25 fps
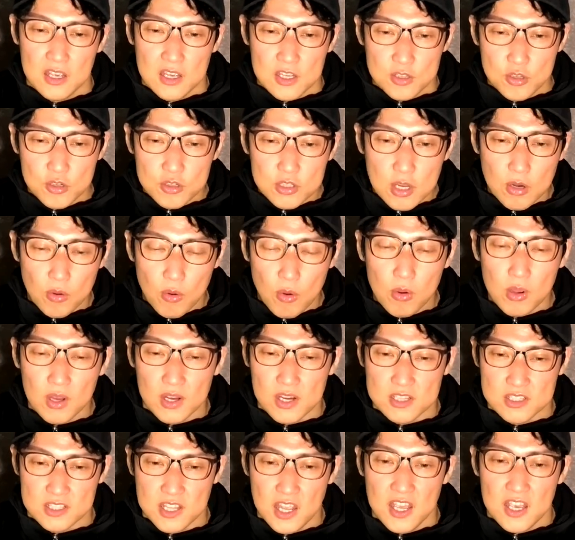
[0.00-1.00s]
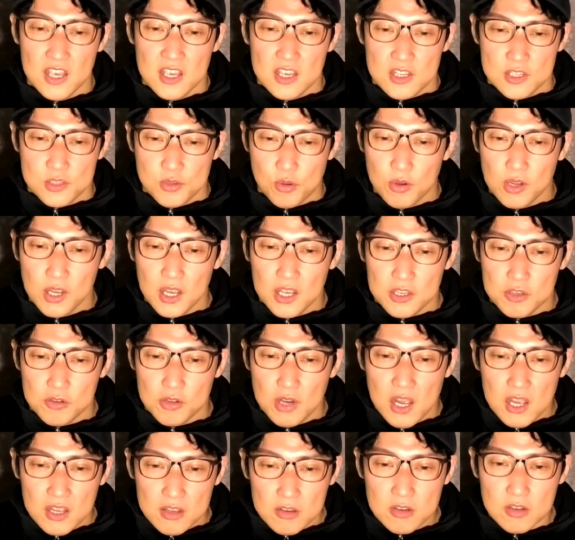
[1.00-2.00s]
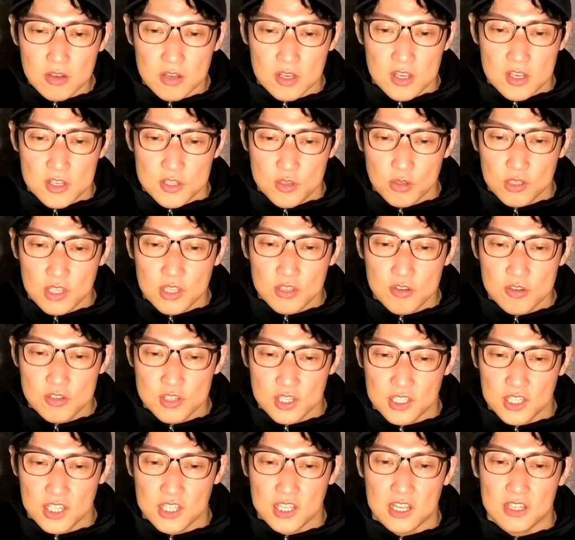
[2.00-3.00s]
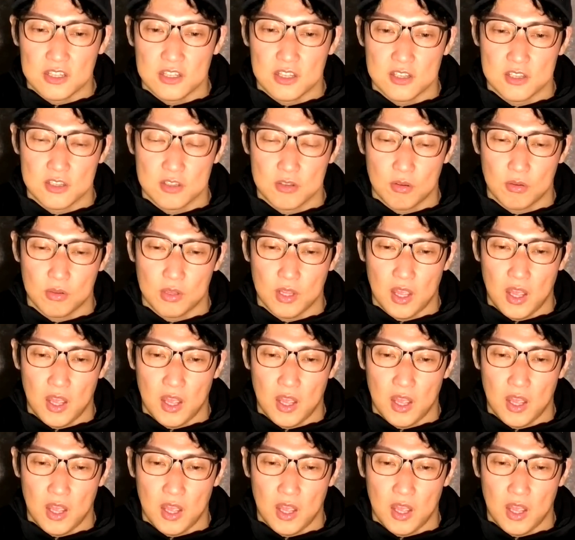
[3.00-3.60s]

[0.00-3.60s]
そしたら今回ですね、それが揺らぐ、そういったニュースが出たんですよね。